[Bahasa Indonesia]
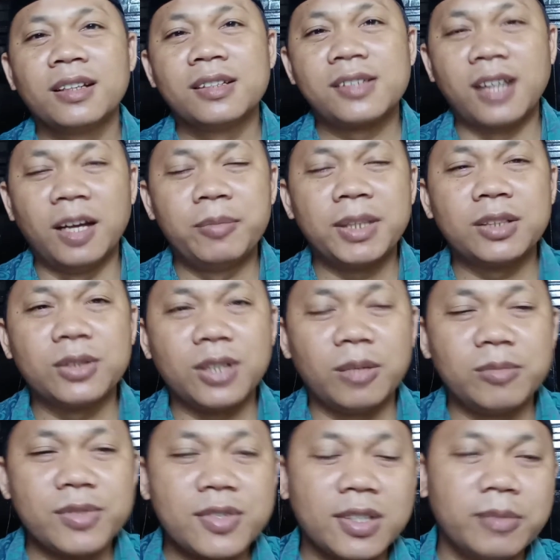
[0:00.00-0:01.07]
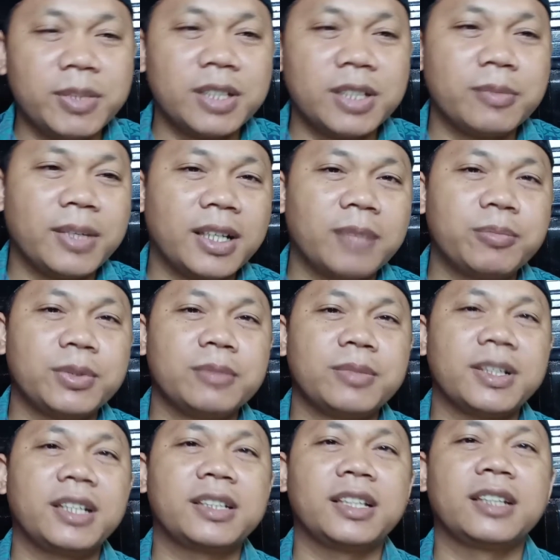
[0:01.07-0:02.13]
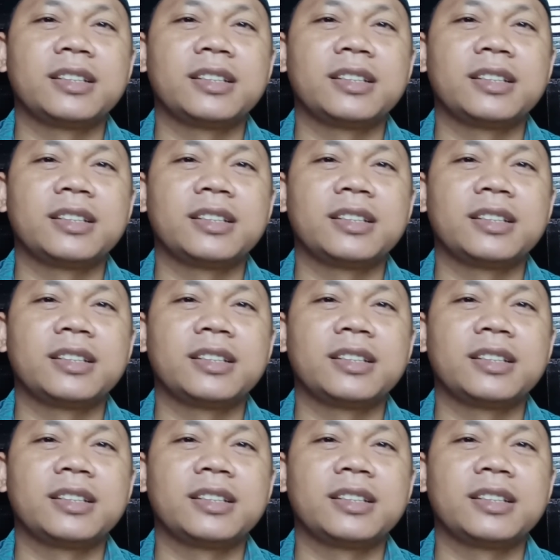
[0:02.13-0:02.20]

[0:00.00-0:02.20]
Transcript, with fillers: Sahabatku kaum muslimin dimanapun berada yang